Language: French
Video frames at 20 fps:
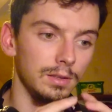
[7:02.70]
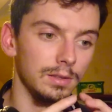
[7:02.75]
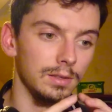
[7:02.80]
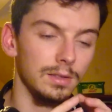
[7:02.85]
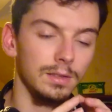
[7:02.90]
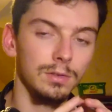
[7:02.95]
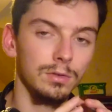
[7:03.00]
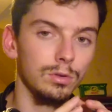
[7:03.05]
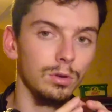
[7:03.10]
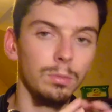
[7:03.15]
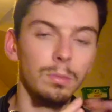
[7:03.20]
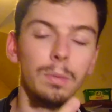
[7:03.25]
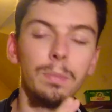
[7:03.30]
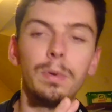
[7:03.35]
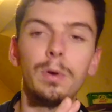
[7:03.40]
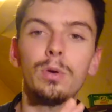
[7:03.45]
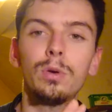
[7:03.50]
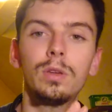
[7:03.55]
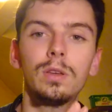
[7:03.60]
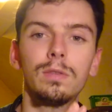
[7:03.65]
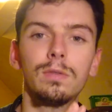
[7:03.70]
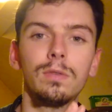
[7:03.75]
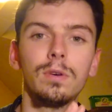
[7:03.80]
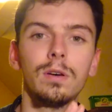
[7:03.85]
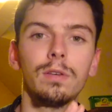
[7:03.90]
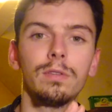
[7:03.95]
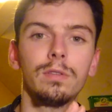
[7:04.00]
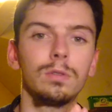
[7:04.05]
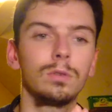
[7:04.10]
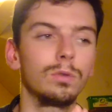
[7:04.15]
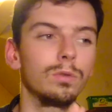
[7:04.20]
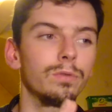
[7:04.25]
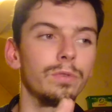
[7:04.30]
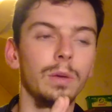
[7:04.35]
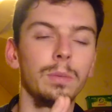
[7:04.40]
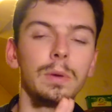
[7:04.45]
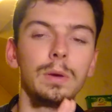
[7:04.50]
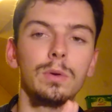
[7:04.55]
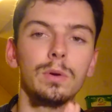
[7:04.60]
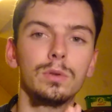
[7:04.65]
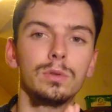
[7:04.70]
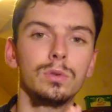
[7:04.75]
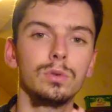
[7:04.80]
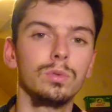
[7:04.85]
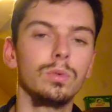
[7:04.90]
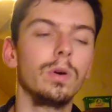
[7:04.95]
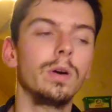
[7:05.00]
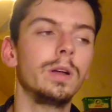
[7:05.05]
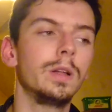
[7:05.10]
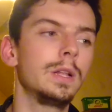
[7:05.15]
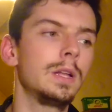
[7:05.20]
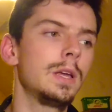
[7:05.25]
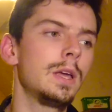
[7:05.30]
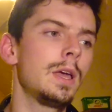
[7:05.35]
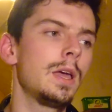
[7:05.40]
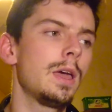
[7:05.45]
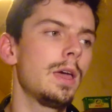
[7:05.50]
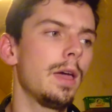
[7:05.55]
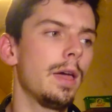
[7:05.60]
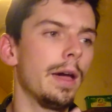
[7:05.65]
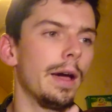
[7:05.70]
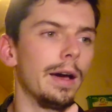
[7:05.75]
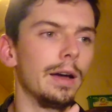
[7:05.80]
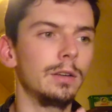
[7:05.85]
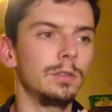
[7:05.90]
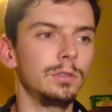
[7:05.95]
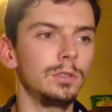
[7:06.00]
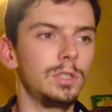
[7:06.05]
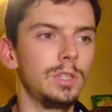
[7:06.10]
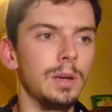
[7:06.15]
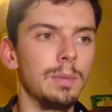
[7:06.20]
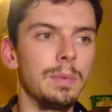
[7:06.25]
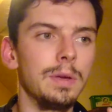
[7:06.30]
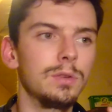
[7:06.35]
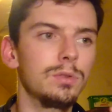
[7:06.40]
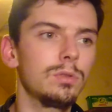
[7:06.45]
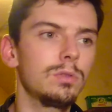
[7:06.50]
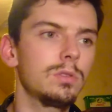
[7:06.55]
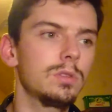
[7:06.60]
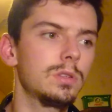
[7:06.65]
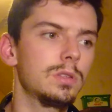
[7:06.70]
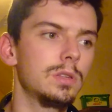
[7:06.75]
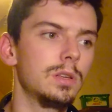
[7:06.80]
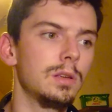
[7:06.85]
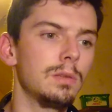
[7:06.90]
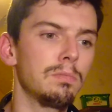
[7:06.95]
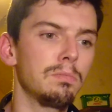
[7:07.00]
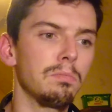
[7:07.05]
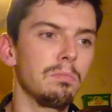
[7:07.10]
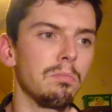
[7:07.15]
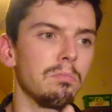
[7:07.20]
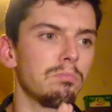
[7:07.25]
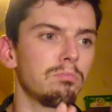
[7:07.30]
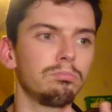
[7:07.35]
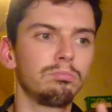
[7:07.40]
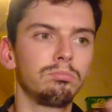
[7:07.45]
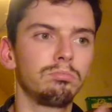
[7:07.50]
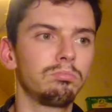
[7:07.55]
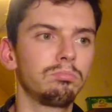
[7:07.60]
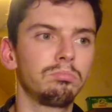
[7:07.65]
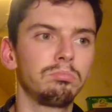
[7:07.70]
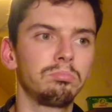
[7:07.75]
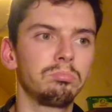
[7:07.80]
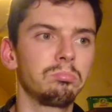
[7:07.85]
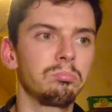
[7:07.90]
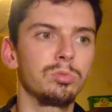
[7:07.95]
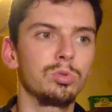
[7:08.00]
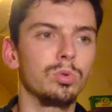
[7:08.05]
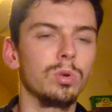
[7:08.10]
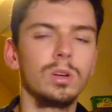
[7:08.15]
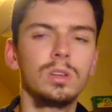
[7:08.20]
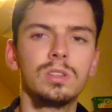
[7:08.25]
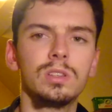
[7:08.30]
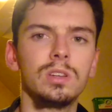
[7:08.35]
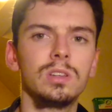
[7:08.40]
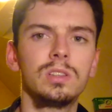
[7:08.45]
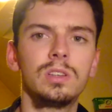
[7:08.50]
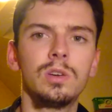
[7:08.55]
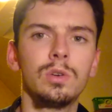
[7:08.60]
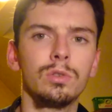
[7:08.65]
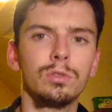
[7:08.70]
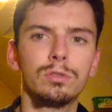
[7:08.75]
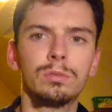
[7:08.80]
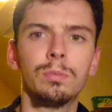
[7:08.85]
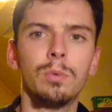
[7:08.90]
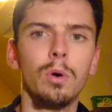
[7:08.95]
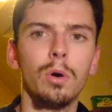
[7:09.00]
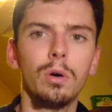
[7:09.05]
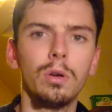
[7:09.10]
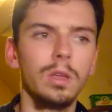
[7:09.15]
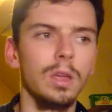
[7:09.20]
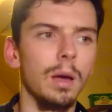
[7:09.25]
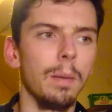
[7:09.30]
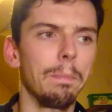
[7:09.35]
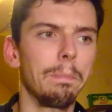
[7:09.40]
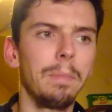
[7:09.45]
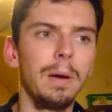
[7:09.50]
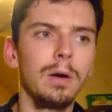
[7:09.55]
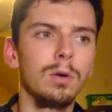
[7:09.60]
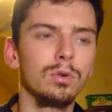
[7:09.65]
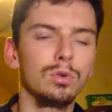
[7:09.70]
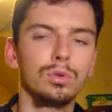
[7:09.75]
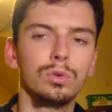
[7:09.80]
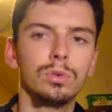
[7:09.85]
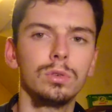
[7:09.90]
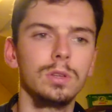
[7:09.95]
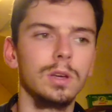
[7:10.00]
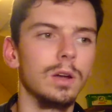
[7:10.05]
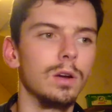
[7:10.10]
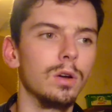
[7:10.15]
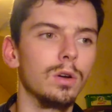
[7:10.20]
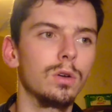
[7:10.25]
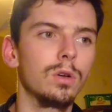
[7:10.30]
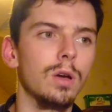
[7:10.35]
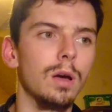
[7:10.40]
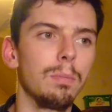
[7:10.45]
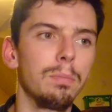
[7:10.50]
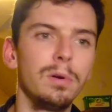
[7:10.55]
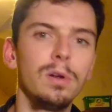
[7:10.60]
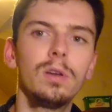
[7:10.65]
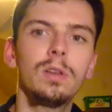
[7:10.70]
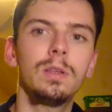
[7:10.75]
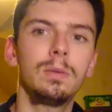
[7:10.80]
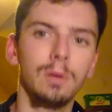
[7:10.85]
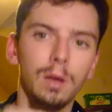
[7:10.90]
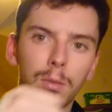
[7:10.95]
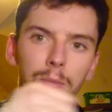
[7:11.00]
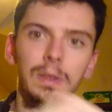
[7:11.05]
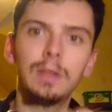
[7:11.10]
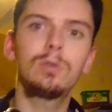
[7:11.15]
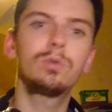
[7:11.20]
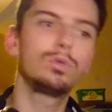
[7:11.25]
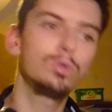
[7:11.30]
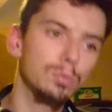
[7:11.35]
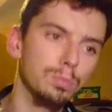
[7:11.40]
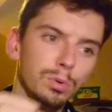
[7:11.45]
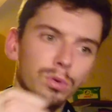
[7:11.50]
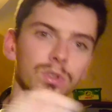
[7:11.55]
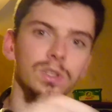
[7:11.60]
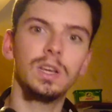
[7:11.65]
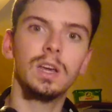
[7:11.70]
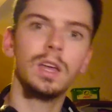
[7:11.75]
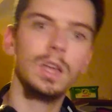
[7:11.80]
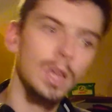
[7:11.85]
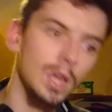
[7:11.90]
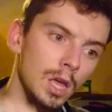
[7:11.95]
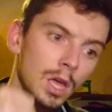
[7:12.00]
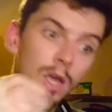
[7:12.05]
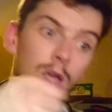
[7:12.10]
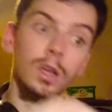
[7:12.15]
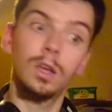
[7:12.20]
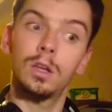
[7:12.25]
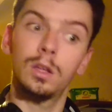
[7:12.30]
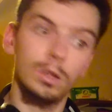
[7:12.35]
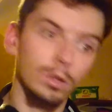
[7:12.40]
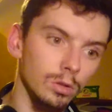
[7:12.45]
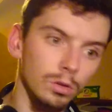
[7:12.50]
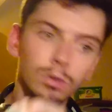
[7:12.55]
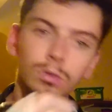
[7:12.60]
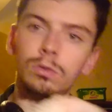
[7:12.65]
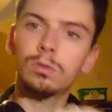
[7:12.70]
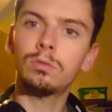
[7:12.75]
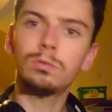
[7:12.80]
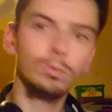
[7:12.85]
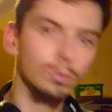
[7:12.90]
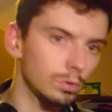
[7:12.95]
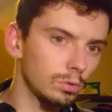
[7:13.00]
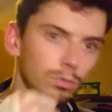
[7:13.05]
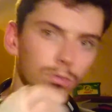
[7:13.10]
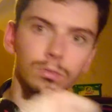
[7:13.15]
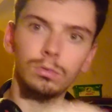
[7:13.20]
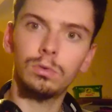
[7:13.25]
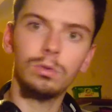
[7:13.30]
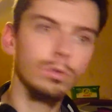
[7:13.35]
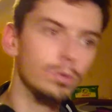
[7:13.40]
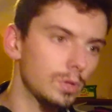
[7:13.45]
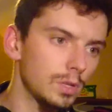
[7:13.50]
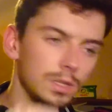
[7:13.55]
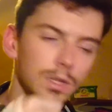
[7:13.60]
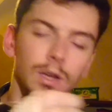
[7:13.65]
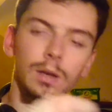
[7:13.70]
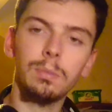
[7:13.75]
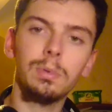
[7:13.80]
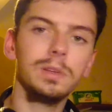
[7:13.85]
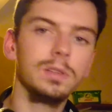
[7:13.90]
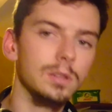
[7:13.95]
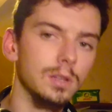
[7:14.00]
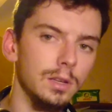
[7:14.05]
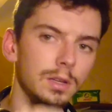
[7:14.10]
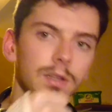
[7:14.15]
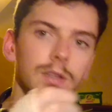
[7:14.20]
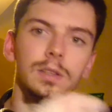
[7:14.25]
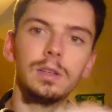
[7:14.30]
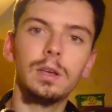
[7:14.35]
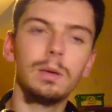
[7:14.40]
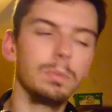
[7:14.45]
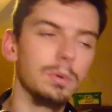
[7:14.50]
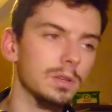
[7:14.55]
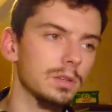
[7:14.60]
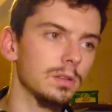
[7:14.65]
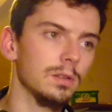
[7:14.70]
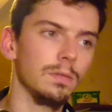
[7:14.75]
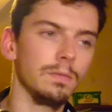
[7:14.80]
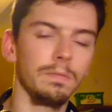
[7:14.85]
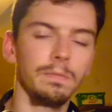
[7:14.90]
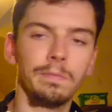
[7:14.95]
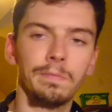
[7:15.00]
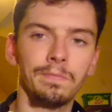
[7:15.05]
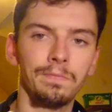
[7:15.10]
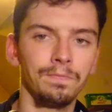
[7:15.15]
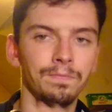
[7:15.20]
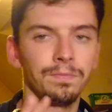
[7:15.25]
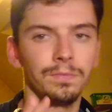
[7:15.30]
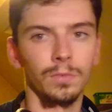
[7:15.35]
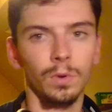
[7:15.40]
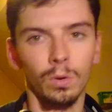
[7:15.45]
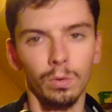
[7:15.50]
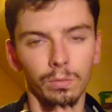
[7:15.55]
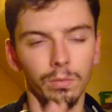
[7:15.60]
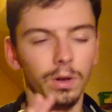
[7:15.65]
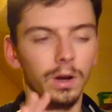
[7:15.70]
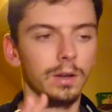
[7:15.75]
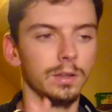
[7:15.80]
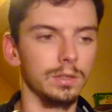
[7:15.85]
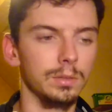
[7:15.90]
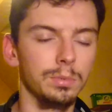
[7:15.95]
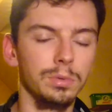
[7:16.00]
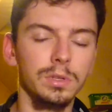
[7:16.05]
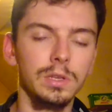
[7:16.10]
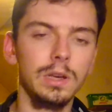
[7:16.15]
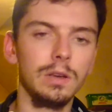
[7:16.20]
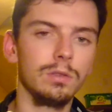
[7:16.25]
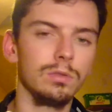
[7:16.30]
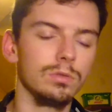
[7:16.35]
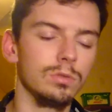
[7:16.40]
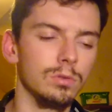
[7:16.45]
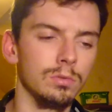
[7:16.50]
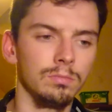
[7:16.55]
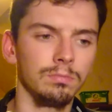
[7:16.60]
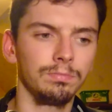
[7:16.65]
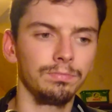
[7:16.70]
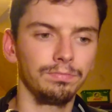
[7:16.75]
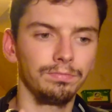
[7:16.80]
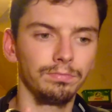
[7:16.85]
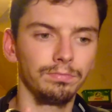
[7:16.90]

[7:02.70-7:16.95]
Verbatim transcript: c'est sûrement pas eux qui vont confirmer quoi que ce soit. Chez Amazon, c'est, je crois que c'est le silence mort, il n'y a pas grand chose, alors qu'Apple, il remet une couche pour dire non, non, non, non, non, il s'est rien passé, il s'est rien passé. Donc voilà, c'est pour ça que